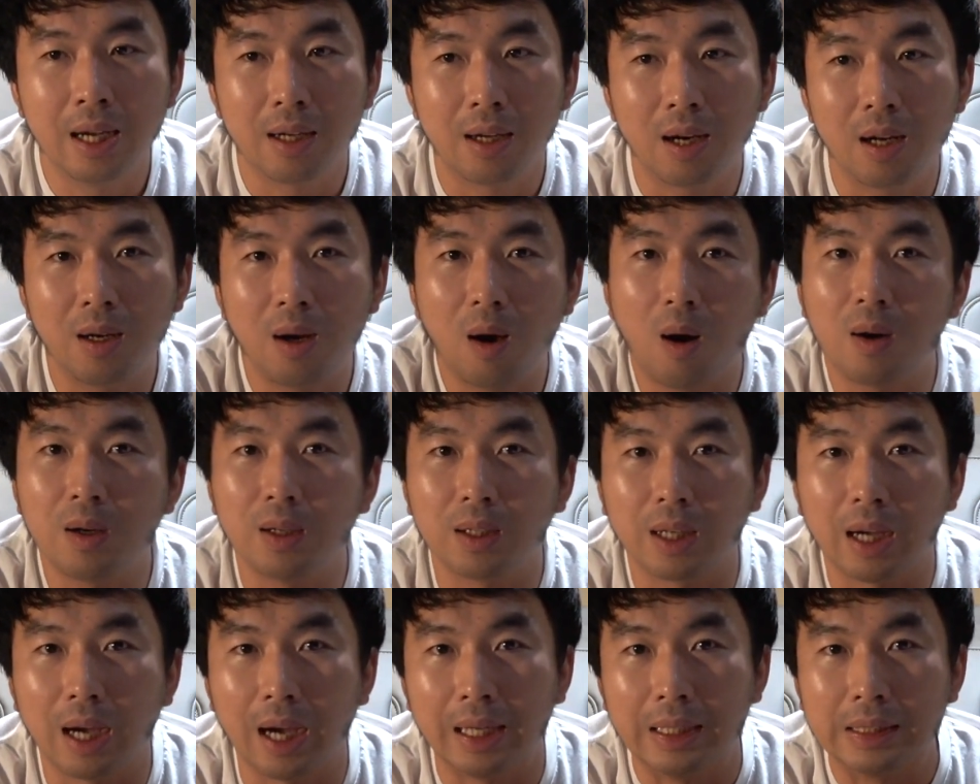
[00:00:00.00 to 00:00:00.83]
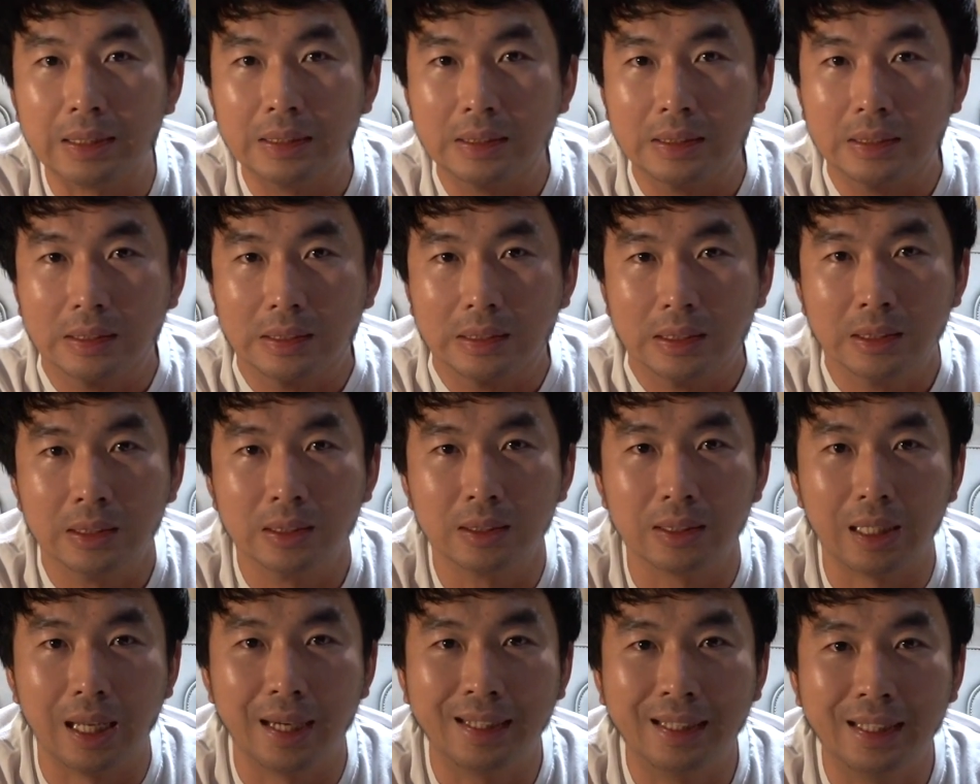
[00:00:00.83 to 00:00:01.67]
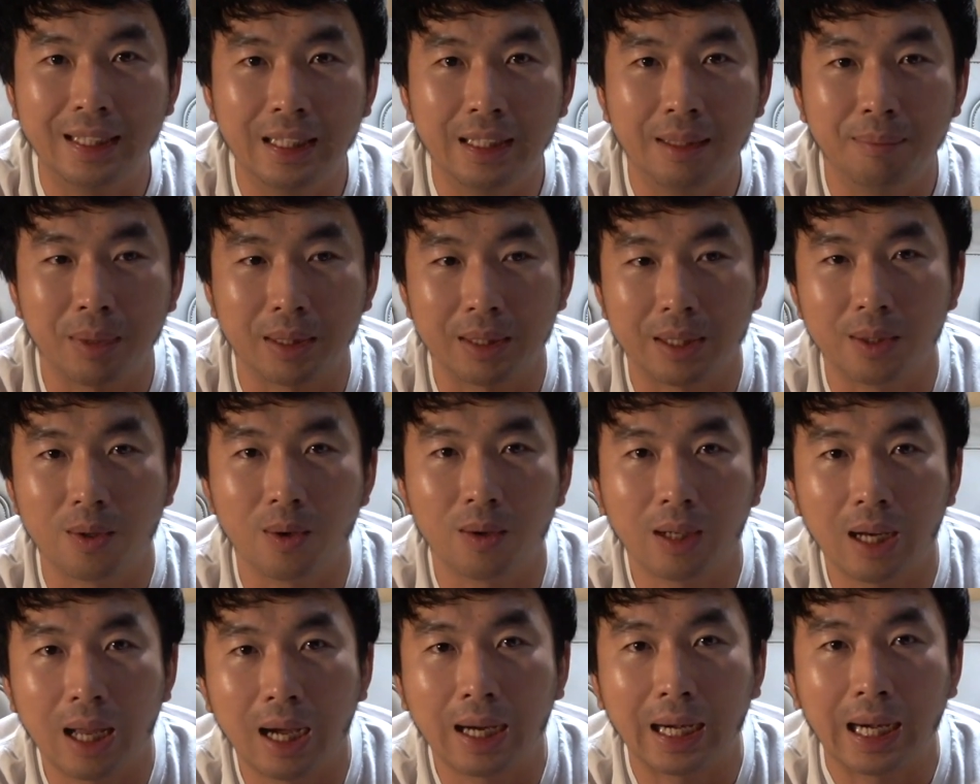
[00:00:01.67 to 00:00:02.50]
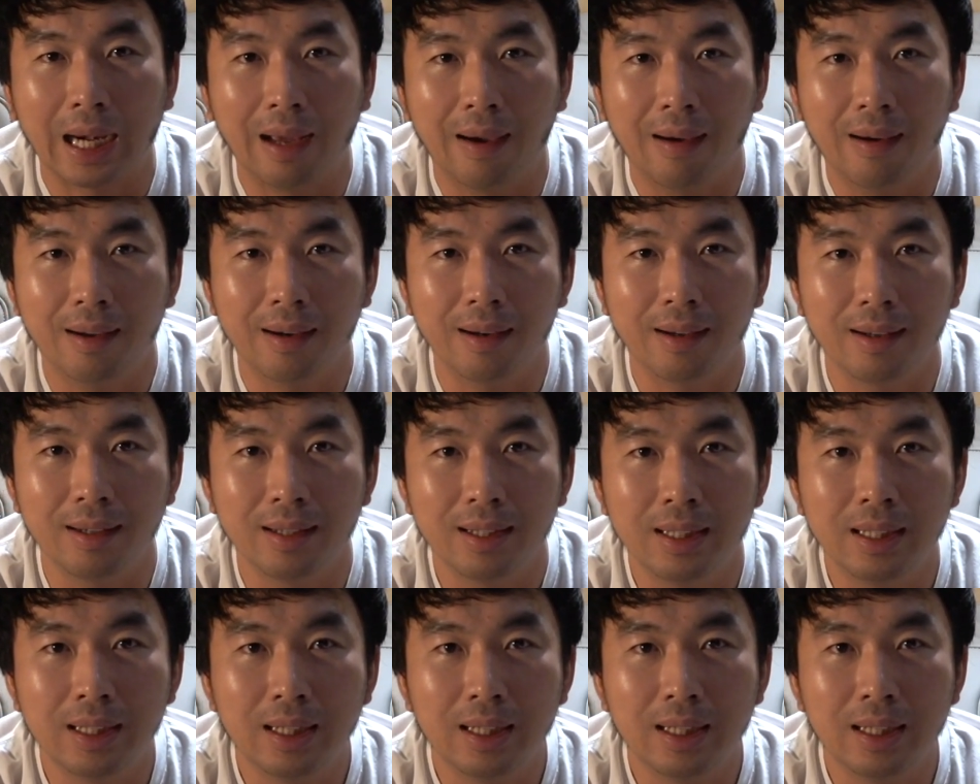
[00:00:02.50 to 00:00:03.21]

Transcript: nó đo được hệ xương để khi mà những con lăn nó nó